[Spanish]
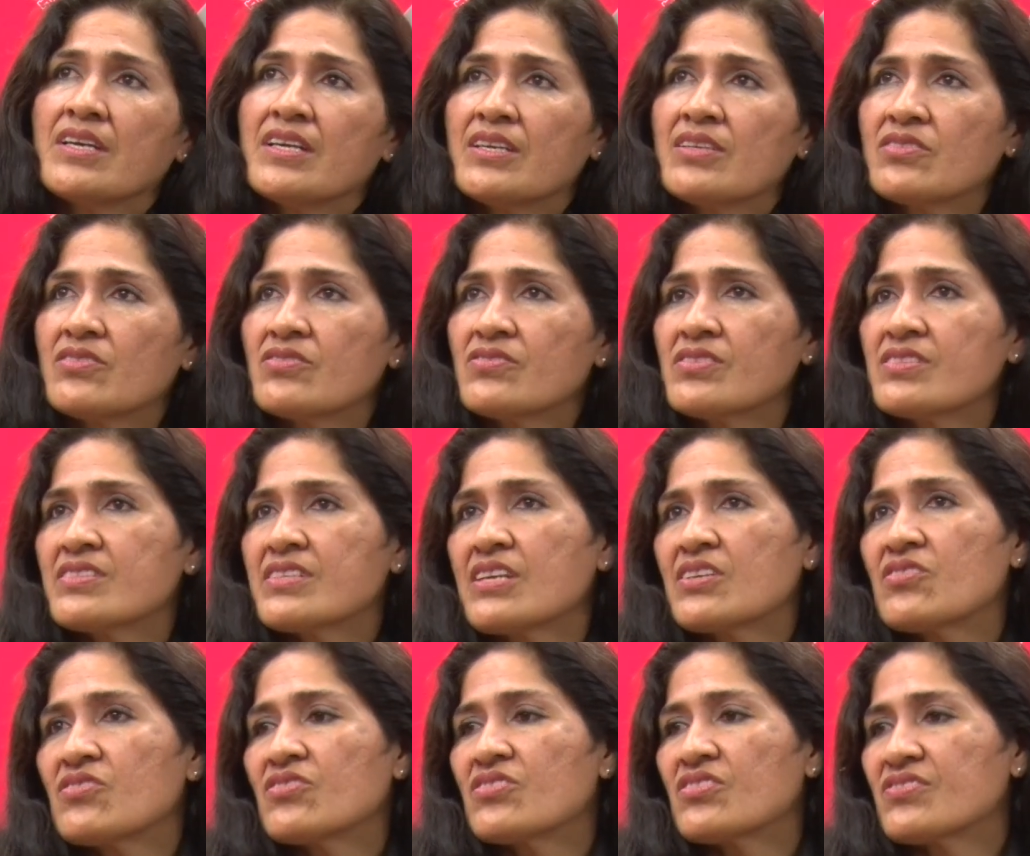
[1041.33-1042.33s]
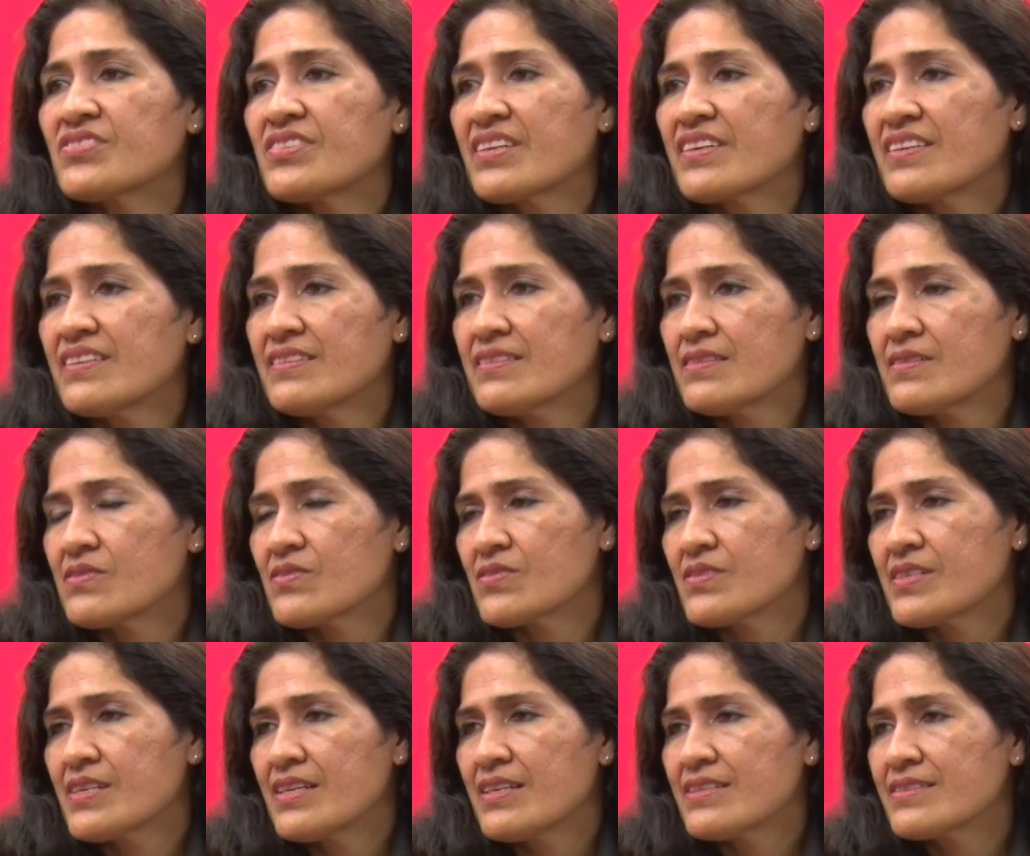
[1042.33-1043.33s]
entonces hay otros agentes
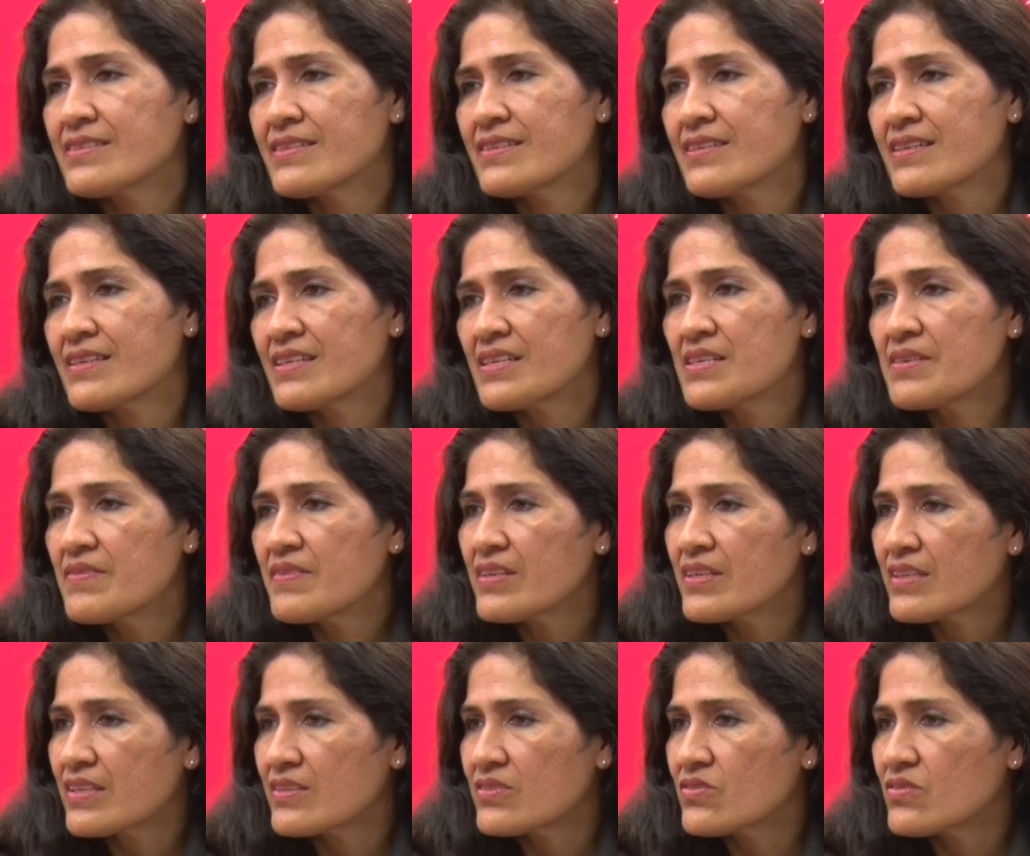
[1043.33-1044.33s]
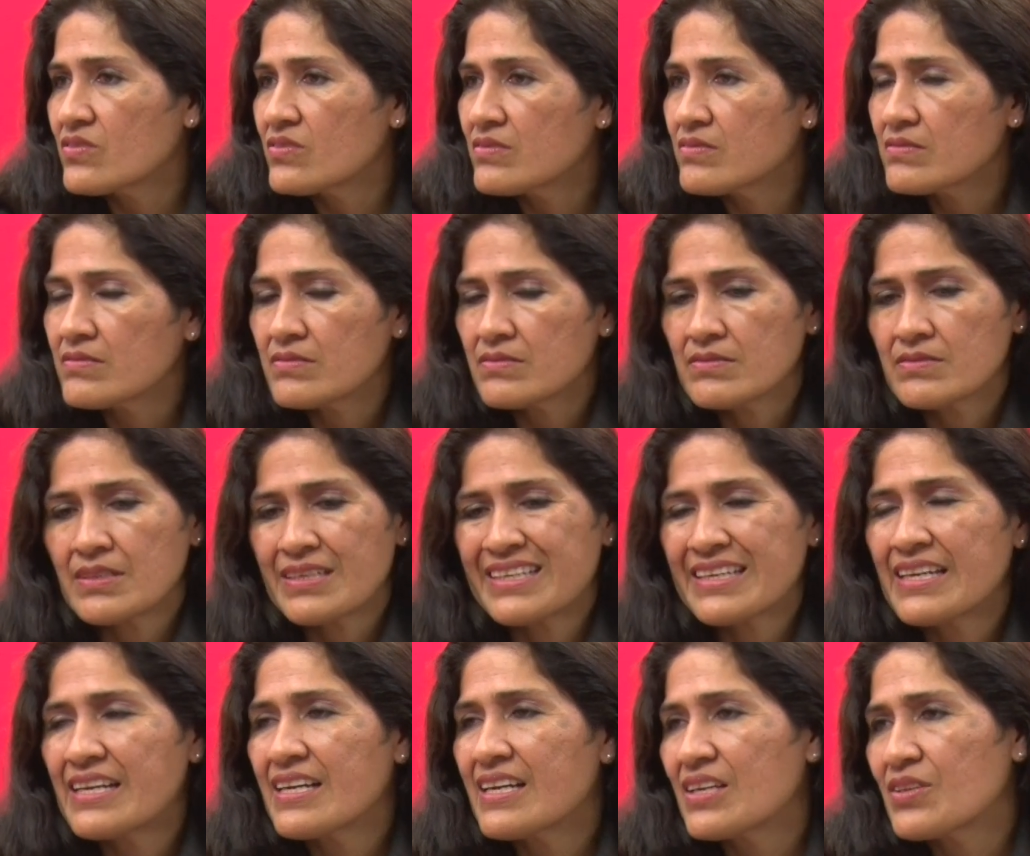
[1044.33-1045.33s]
sociales increíbles que son de
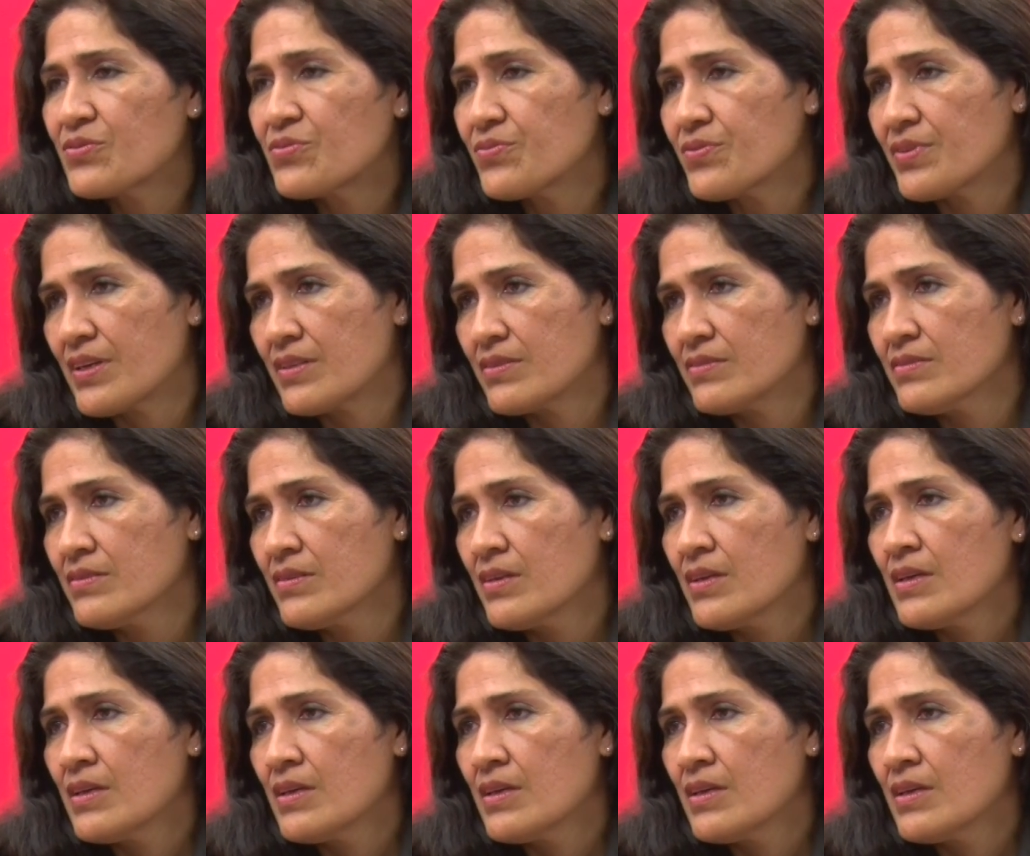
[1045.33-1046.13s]
gran ayuda. ¿no?